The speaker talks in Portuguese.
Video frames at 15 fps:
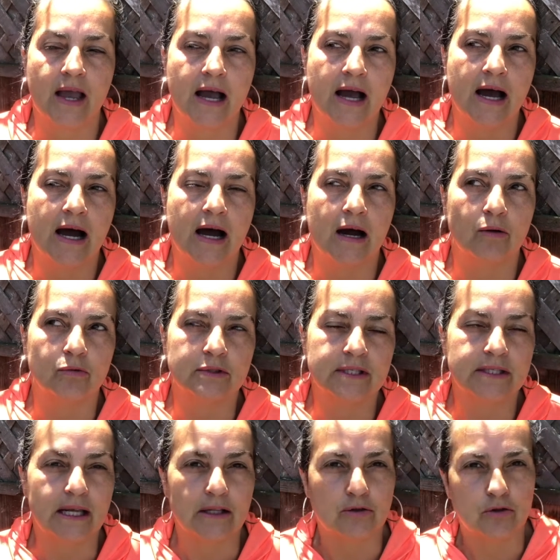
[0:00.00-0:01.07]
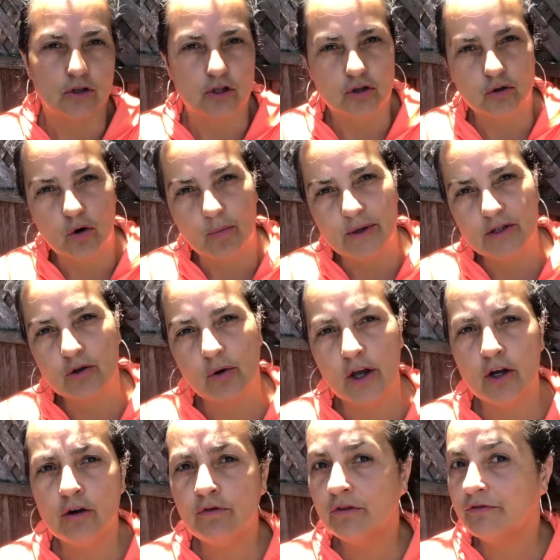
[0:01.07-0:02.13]
ah, os Estados Unidos começou.
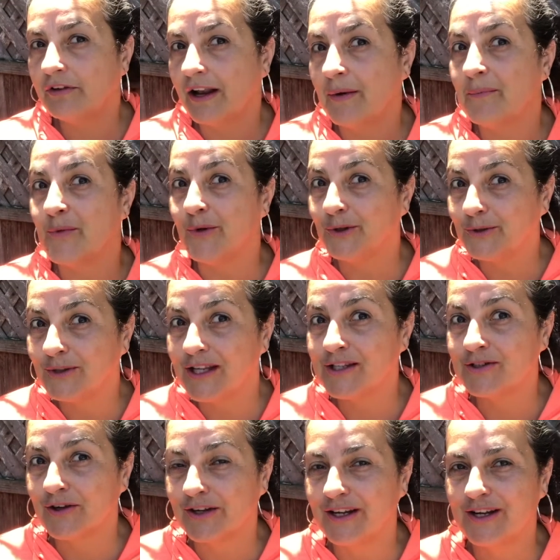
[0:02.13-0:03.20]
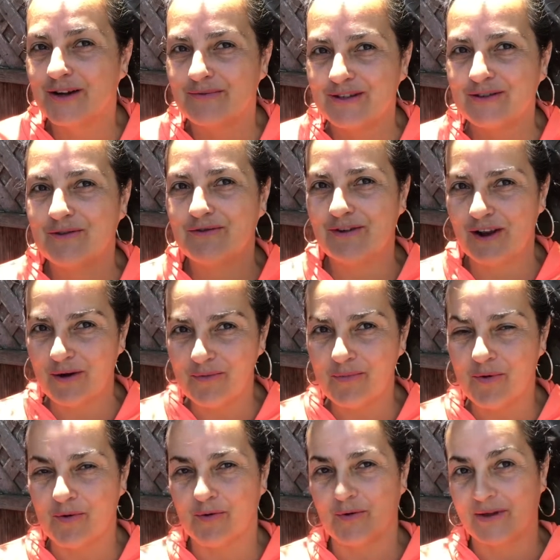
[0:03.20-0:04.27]
Eu não vou falar muito da história, né, mas eu vou falar um
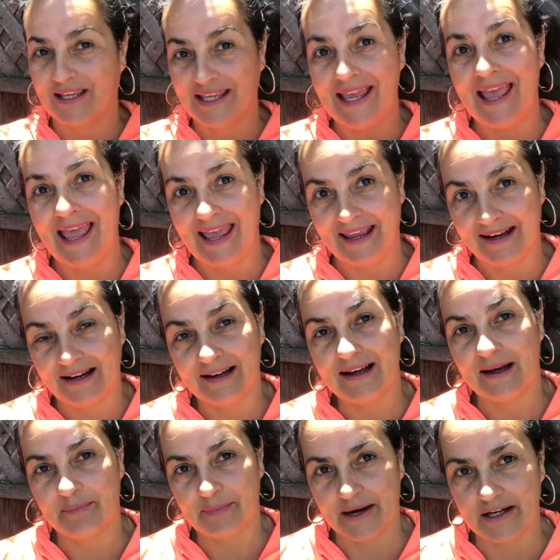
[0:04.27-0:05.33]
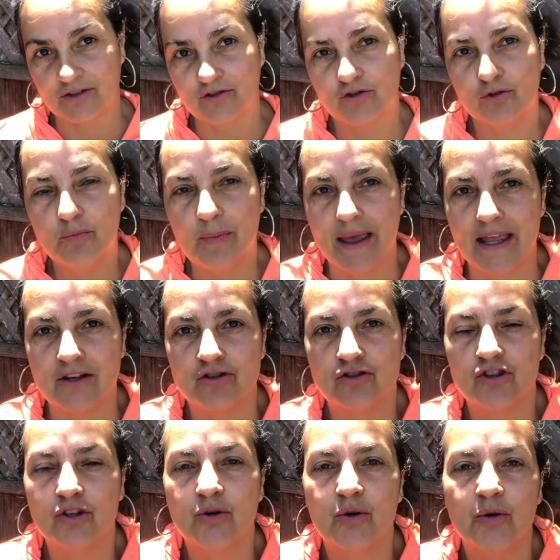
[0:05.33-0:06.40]
pouco. Que era a parte do
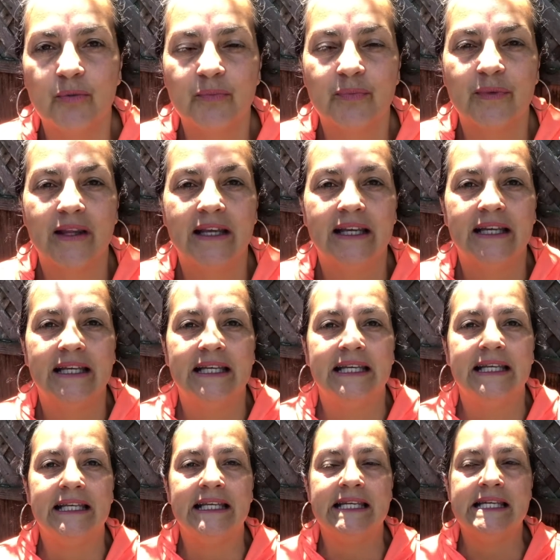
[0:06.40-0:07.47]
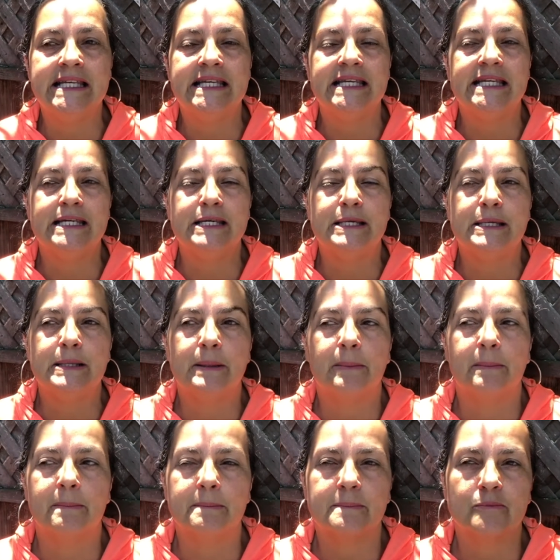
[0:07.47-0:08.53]
México e
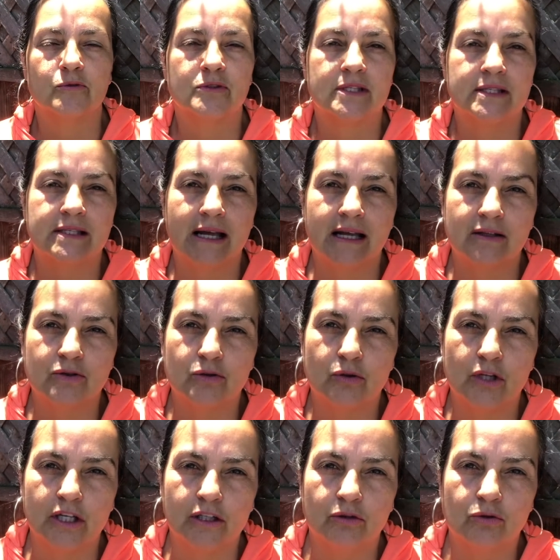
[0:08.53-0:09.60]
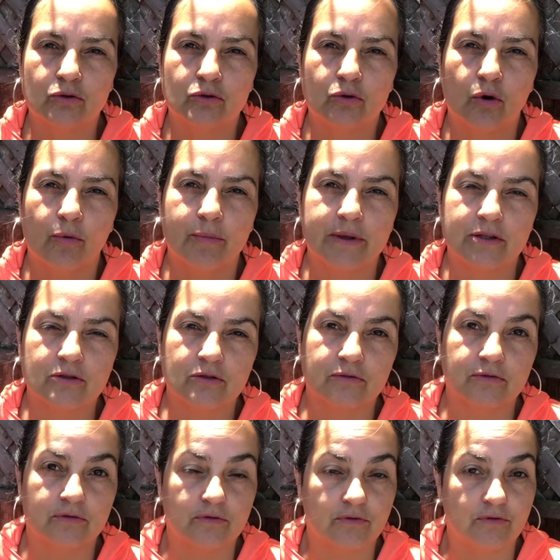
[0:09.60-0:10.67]
os Estados Unidos começou
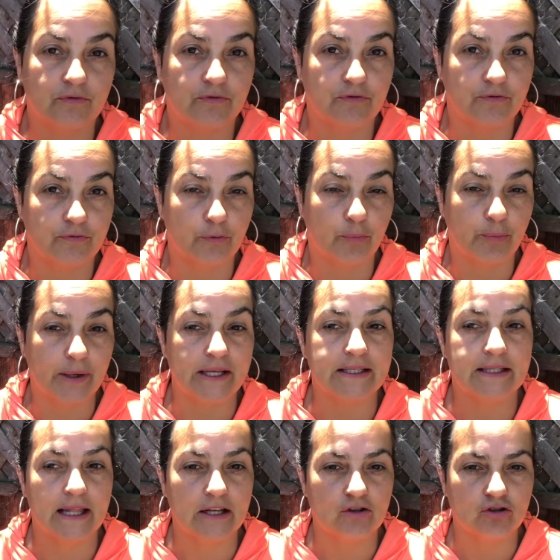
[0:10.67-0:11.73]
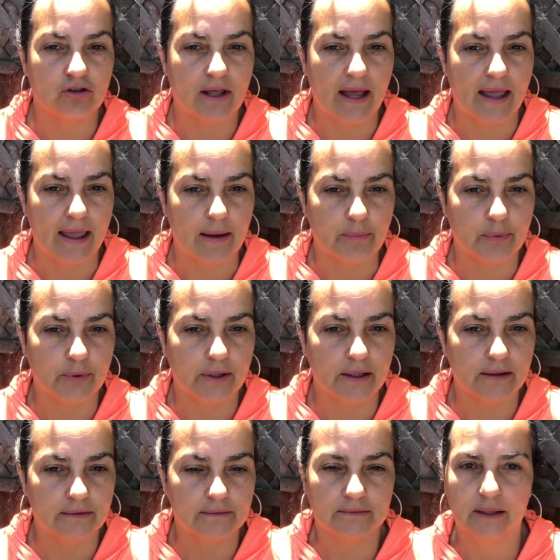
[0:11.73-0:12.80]
o presidente da
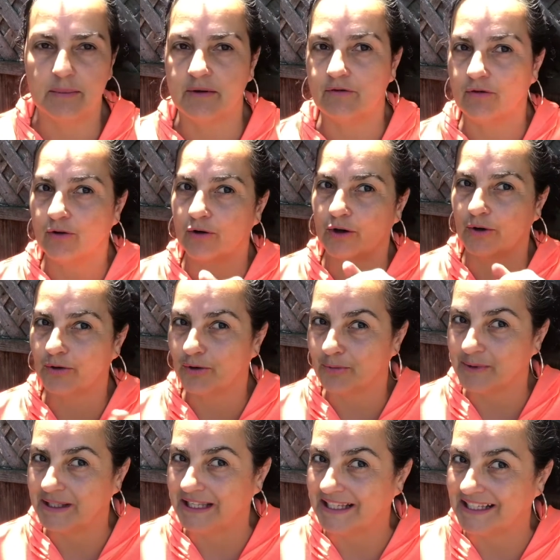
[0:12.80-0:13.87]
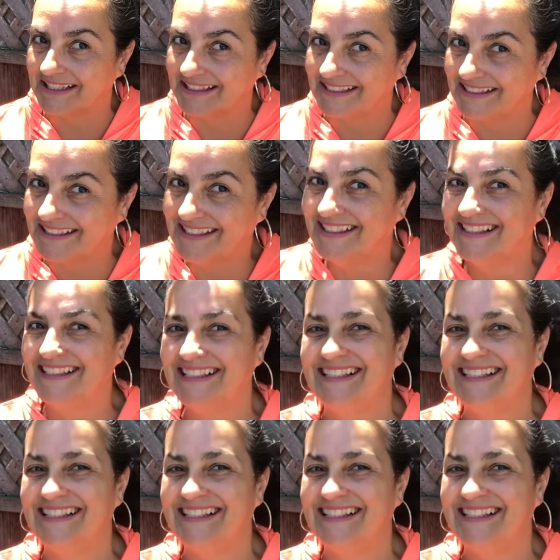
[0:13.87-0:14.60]
época, também vou colocar o nome dele aqui,